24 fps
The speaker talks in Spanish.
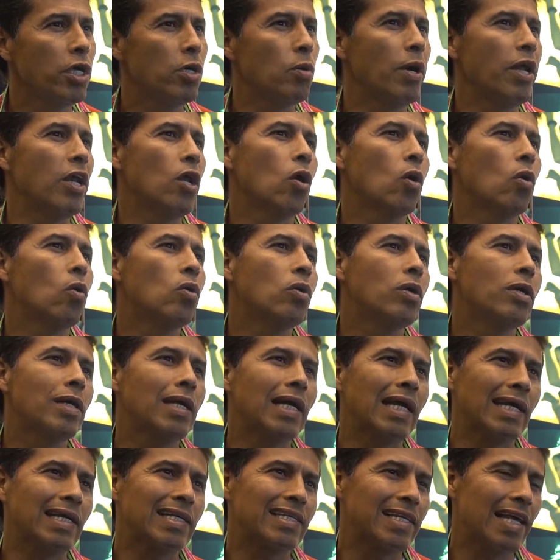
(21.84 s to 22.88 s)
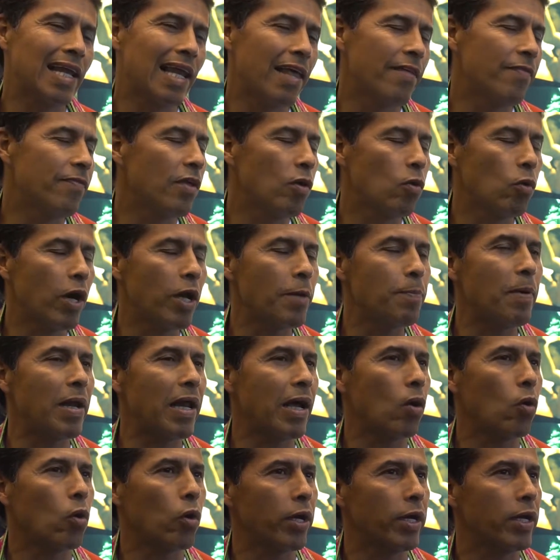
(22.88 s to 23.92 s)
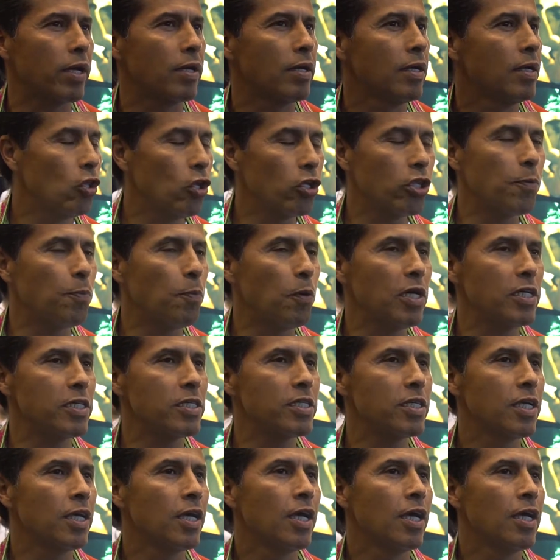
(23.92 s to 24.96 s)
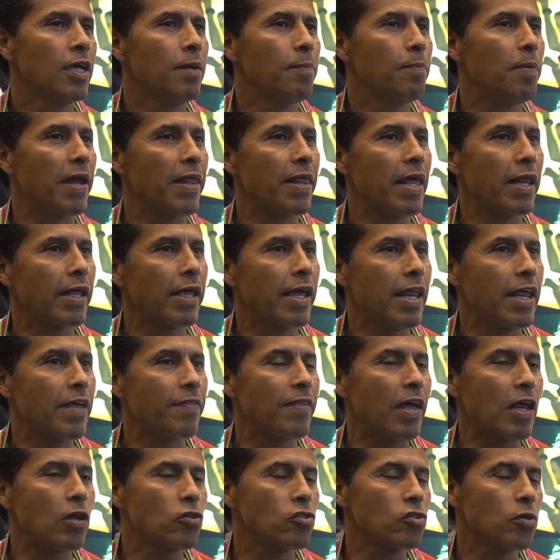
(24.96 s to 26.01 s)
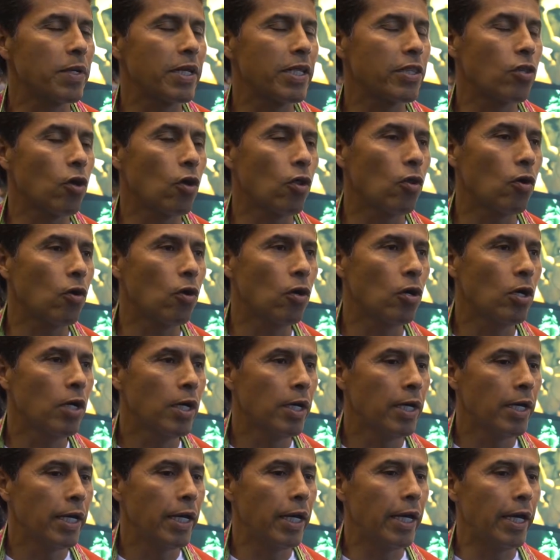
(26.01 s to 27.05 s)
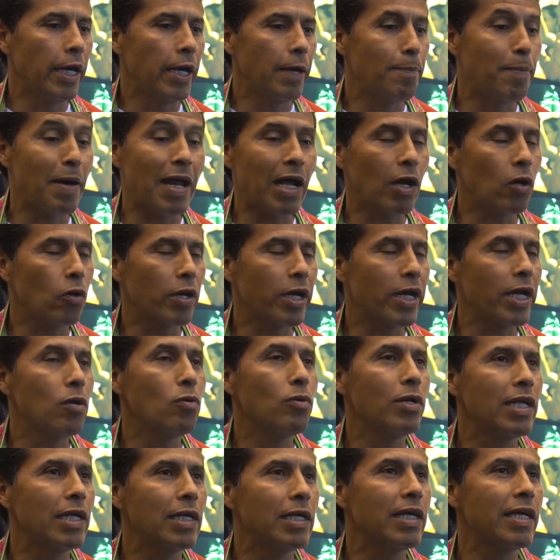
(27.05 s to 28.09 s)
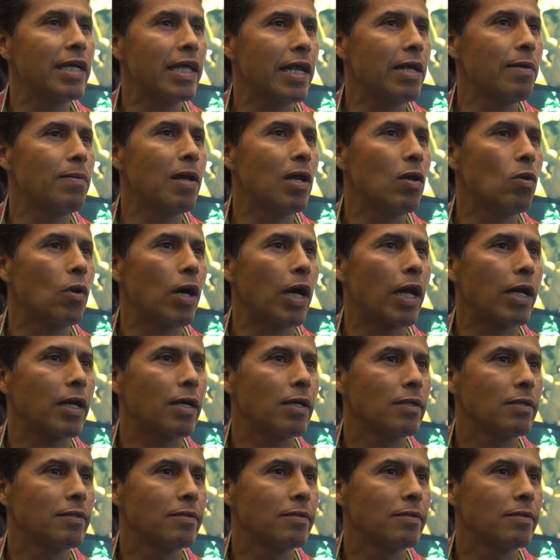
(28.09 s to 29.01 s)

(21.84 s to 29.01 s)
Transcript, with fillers: y bueno, un excelente lugar para correr. No te puedes perder Querétaro, sobre todo eh, para correr un increíble lugar.